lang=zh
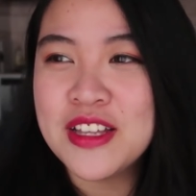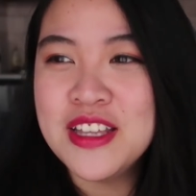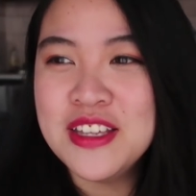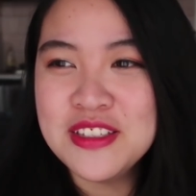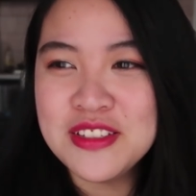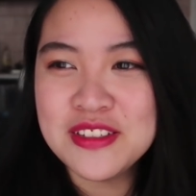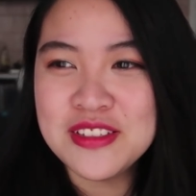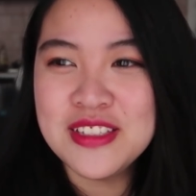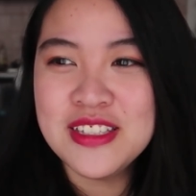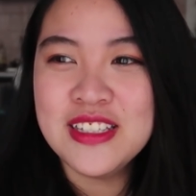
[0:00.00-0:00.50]
反
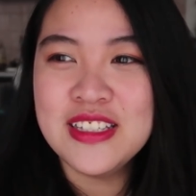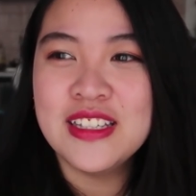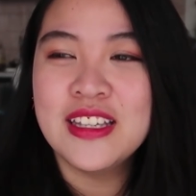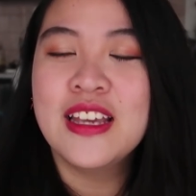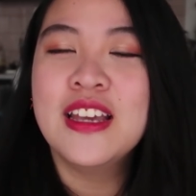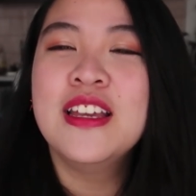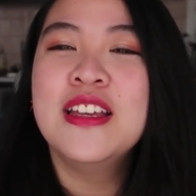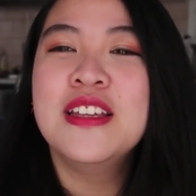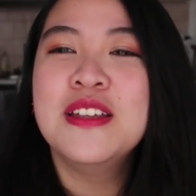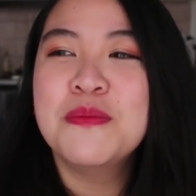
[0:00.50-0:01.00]
正就是
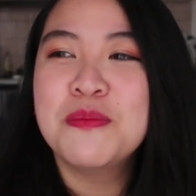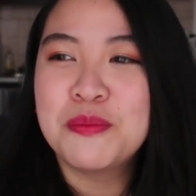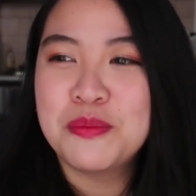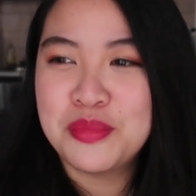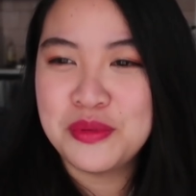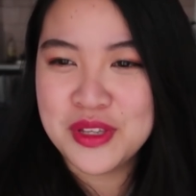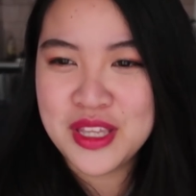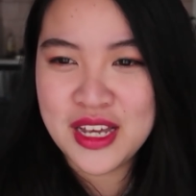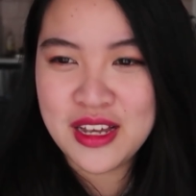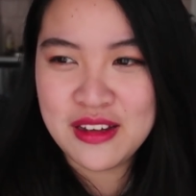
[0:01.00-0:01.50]

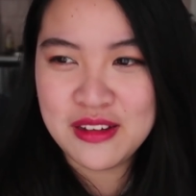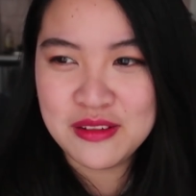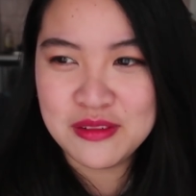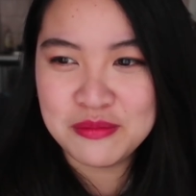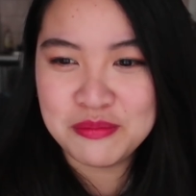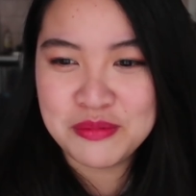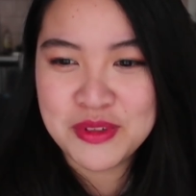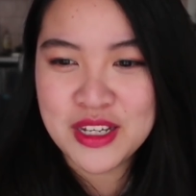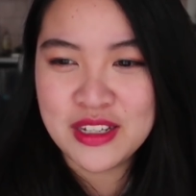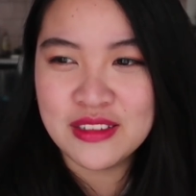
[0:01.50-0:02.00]
不要
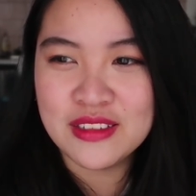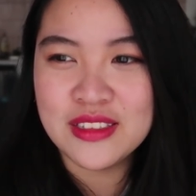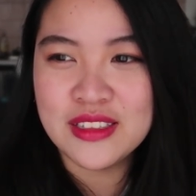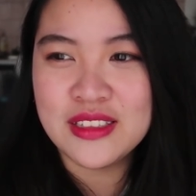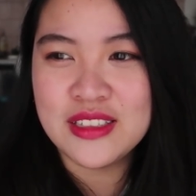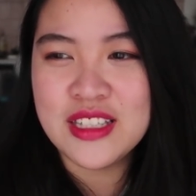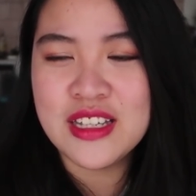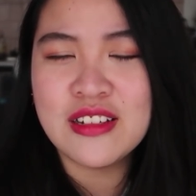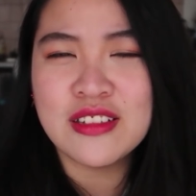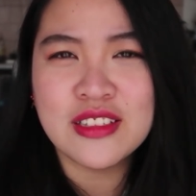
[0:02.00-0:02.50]
不要
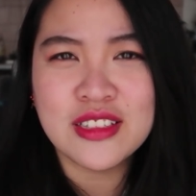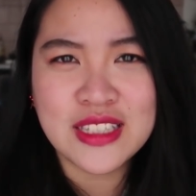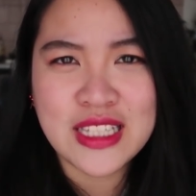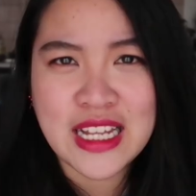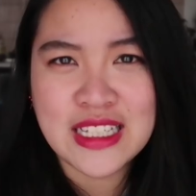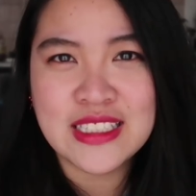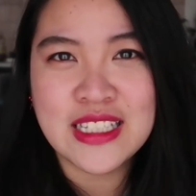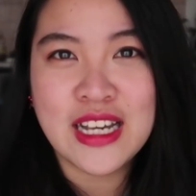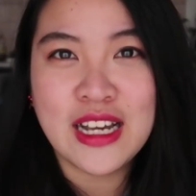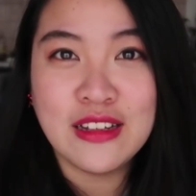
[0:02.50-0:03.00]
要
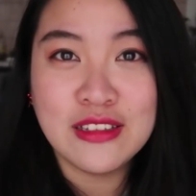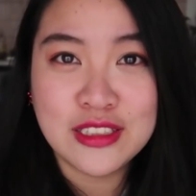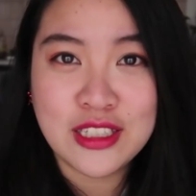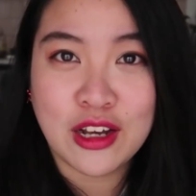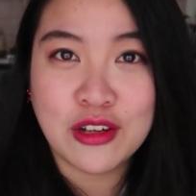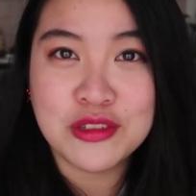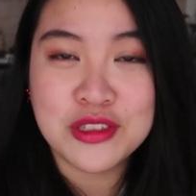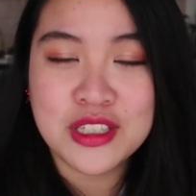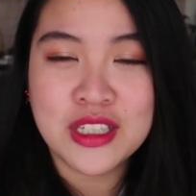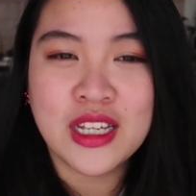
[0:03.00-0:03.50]
大家要
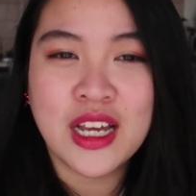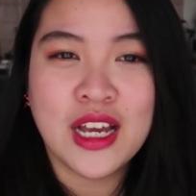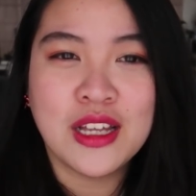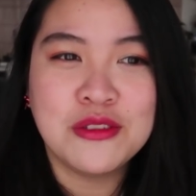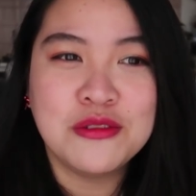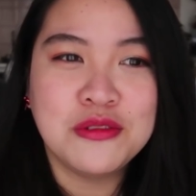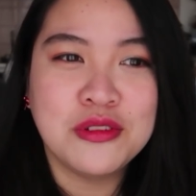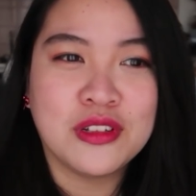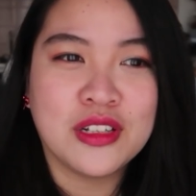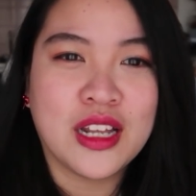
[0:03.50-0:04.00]
小心
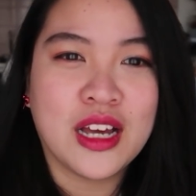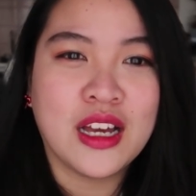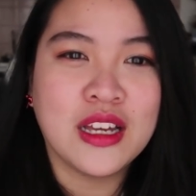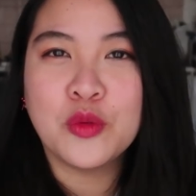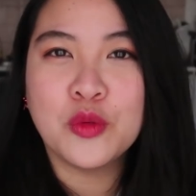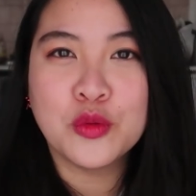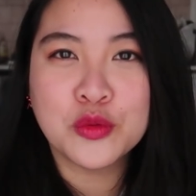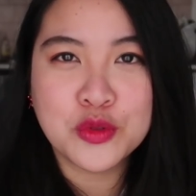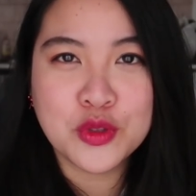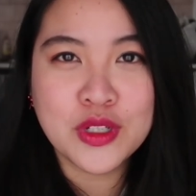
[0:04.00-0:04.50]
安全啊！
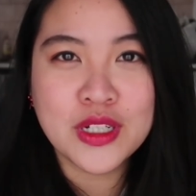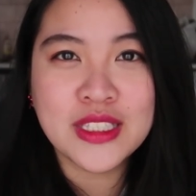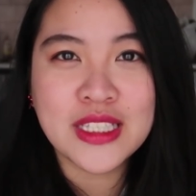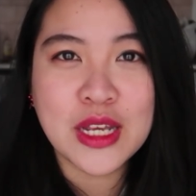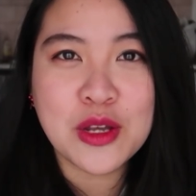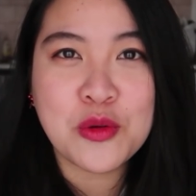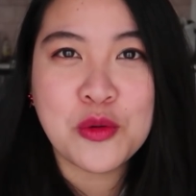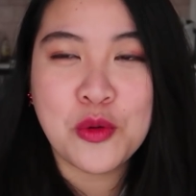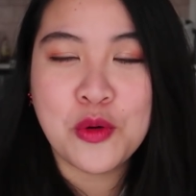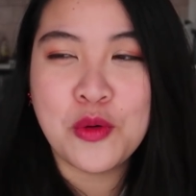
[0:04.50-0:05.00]
我觉得
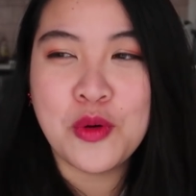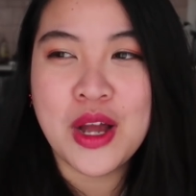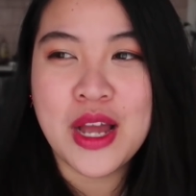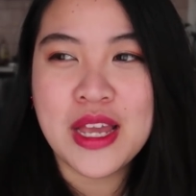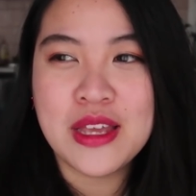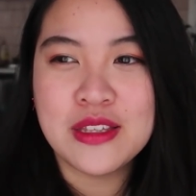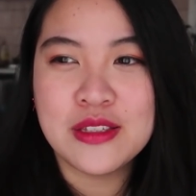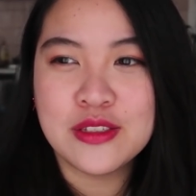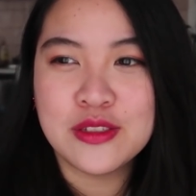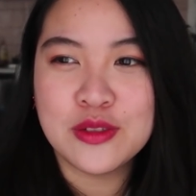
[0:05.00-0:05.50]
在国
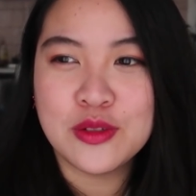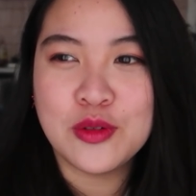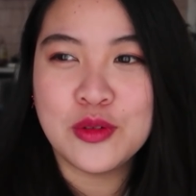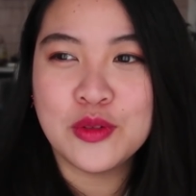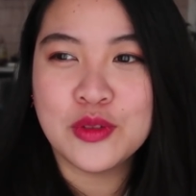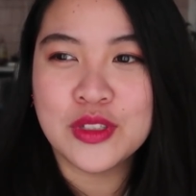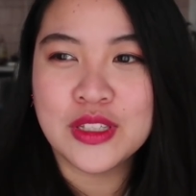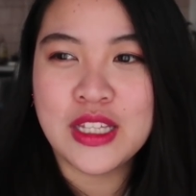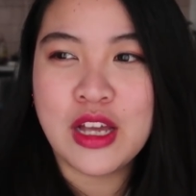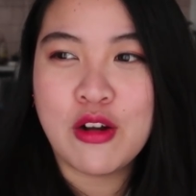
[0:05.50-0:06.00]
外
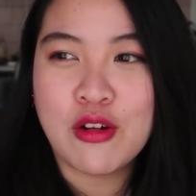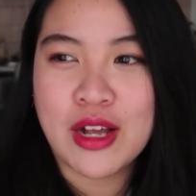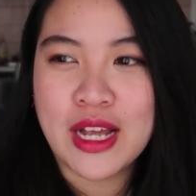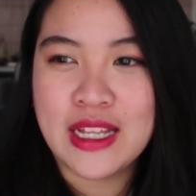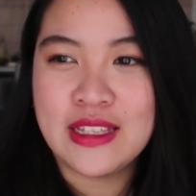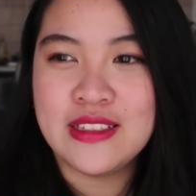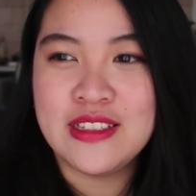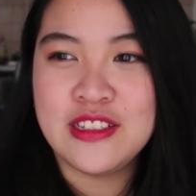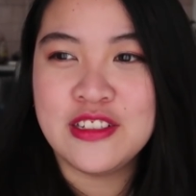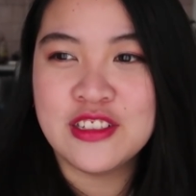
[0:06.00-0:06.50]
受到
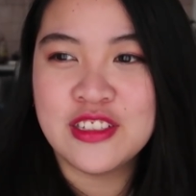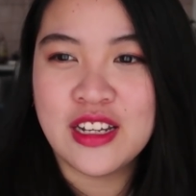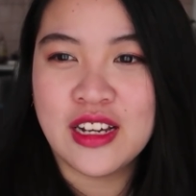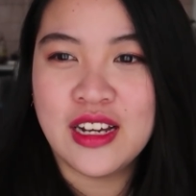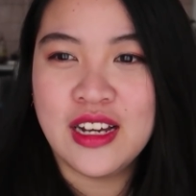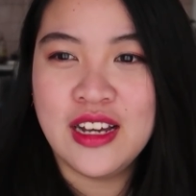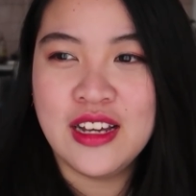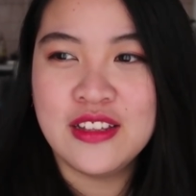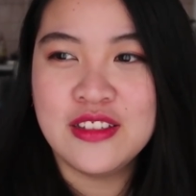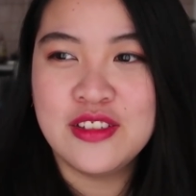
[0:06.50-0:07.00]
感情
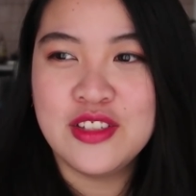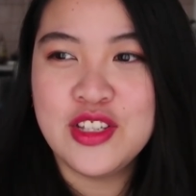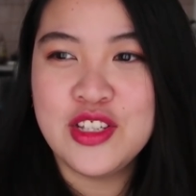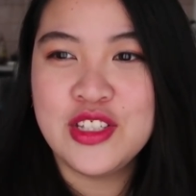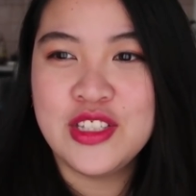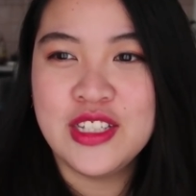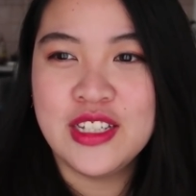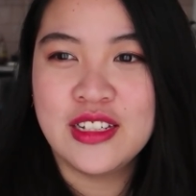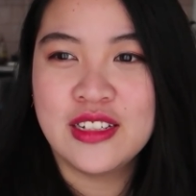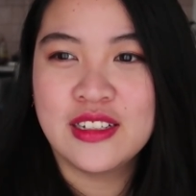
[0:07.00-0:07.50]
伤害是
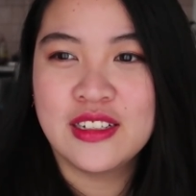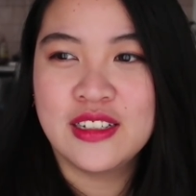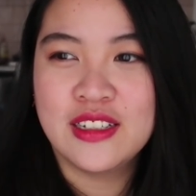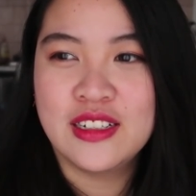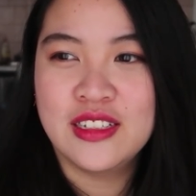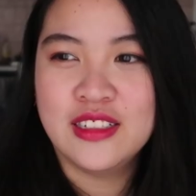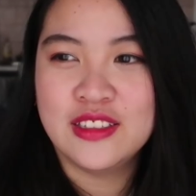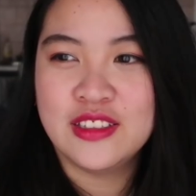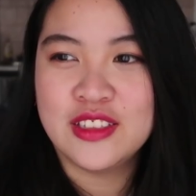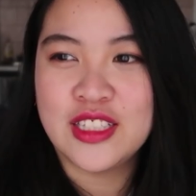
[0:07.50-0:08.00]
一件
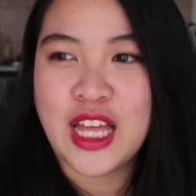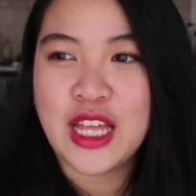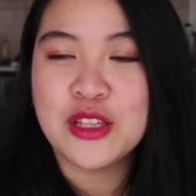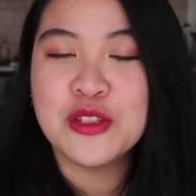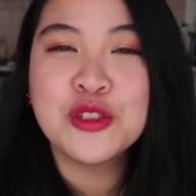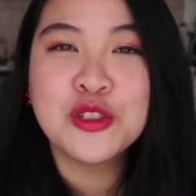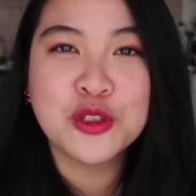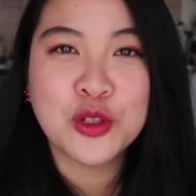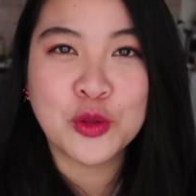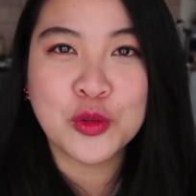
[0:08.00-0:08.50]
很
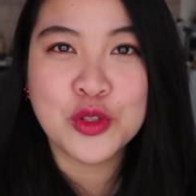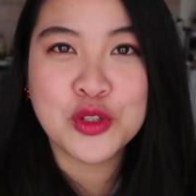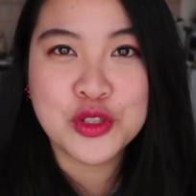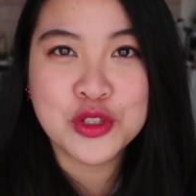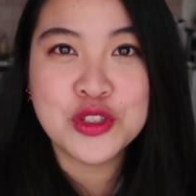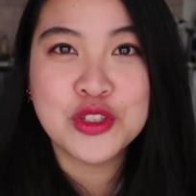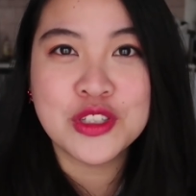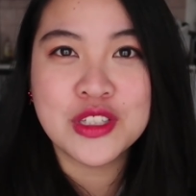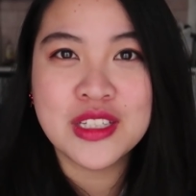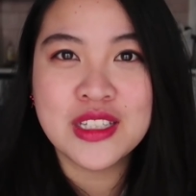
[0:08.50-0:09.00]
难受的
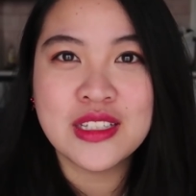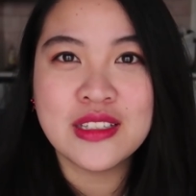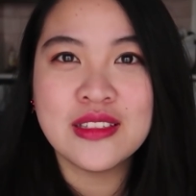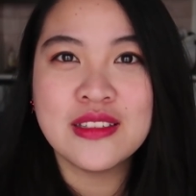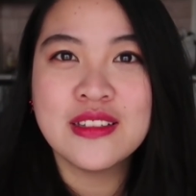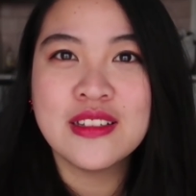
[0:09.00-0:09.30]
事情。